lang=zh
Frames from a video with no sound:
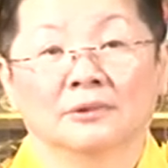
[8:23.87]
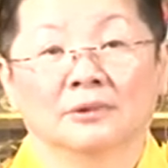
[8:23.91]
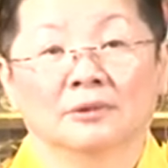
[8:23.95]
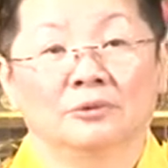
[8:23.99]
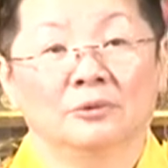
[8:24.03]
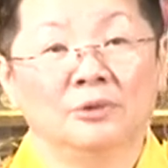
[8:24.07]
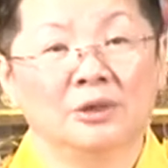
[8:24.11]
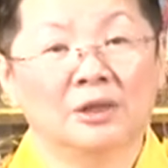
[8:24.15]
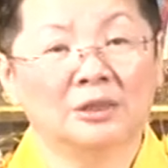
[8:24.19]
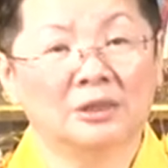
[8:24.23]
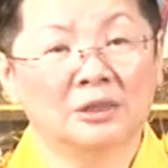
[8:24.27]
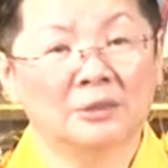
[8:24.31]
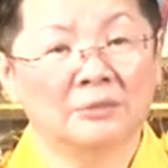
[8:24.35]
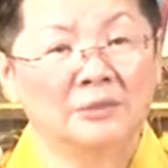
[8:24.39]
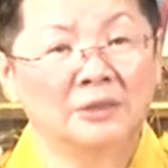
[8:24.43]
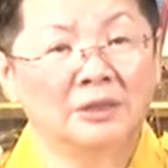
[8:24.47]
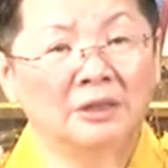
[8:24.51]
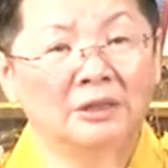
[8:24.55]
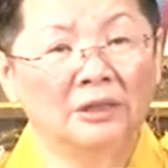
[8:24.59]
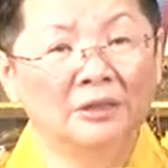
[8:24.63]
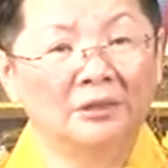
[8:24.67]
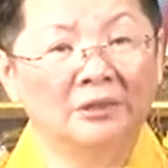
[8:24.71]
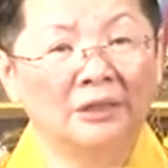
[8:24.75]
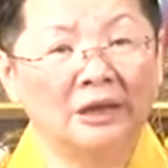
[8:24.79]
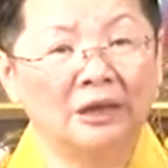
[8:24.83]
为什么
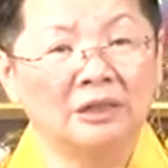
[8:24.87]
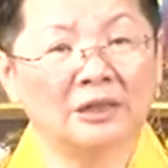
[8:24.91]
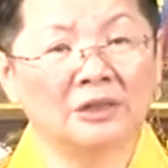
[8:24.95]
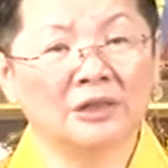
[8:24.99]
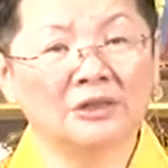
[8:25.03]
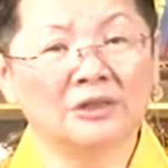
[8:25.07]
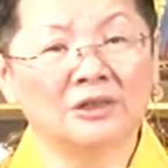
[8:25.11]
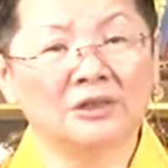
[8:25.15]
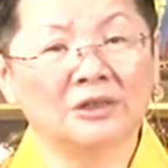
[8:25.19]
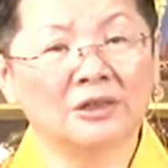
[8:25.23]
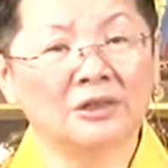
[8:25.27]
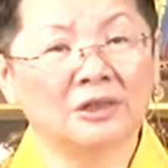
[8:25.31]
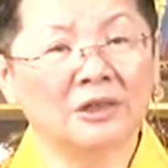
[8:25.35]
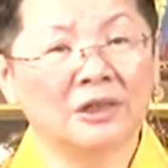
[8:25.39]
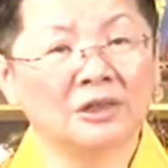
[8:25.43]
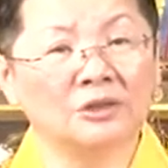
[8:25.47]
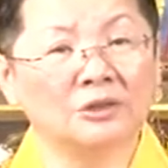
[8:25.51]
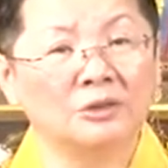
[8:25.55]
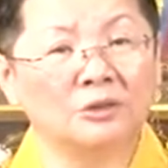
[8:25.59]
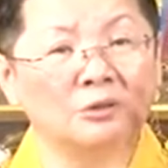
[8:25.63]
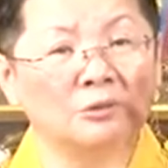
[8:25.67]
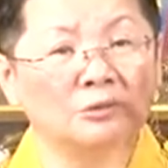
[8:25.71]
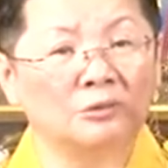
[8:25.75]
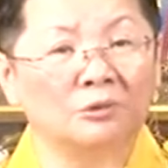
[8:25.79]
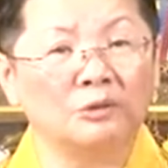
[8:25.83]
人家以色列、
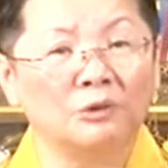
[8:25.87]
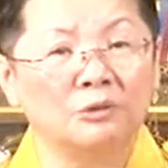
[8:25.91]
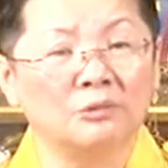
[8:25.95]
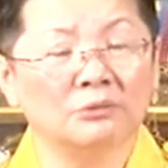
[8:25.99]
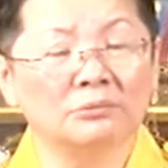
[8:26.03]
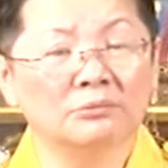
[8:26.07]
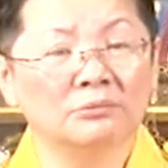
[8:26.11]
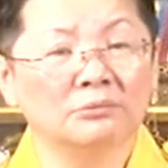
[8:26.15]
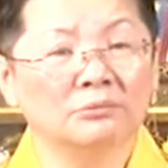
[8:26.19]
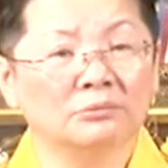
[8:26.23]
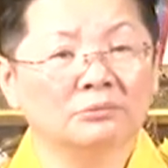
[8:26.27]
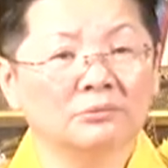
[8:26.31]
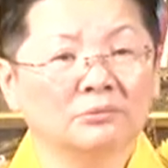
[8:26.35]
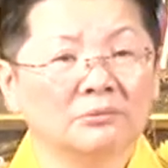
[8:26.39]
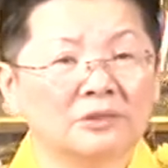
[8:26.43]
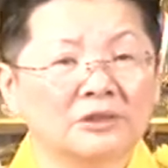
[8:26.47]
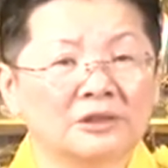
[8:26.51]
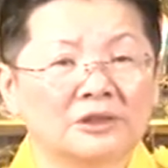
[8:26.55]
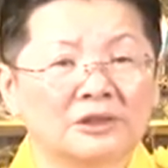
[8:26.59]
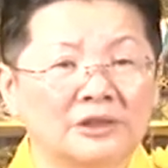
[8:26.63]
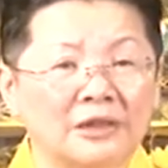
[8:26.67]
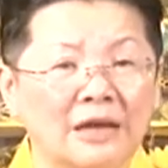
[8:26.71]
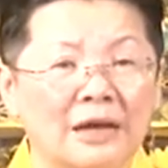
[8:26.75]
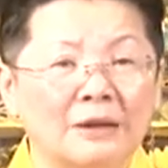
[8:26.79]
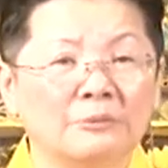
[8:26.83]
中东
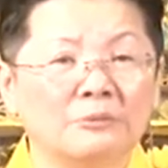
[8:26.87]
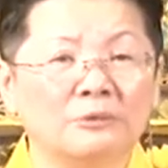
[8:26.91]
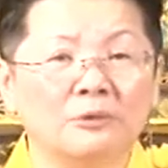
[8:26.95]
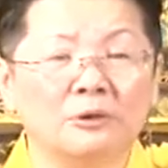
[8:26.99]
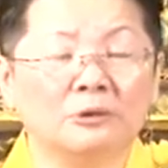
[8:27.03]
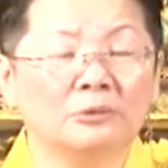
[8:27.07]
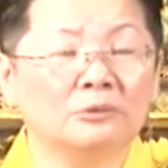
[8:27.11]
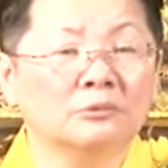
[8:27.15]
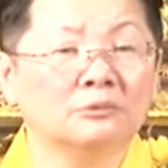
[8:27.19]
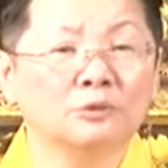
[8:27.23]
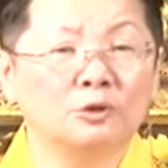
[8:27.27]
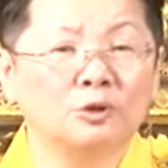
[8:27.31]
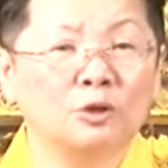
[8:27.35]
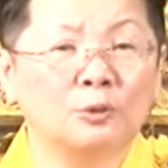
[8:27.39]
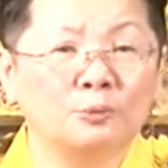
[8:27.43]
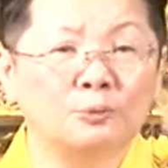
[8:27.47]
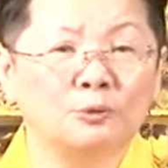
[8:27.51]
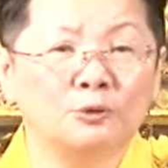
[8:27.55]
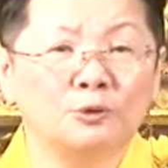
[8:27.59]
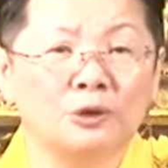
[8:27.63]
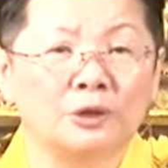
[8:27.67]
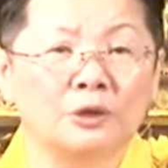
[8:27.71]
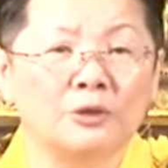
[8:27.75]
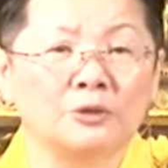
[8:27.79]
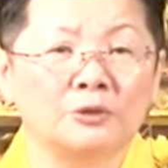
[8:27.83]
沙漠都
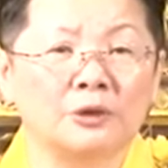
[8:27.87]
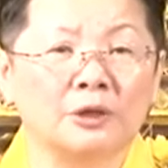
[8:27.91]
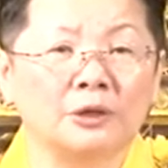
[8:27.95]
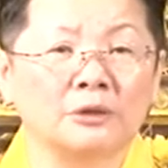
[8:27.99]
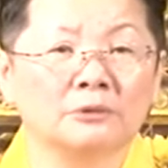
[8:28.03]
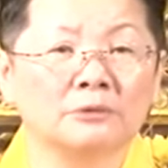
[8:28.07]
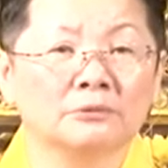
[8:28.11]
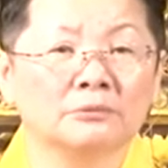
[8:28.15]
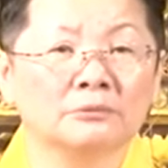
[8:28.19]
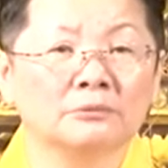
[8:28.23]
不缺水？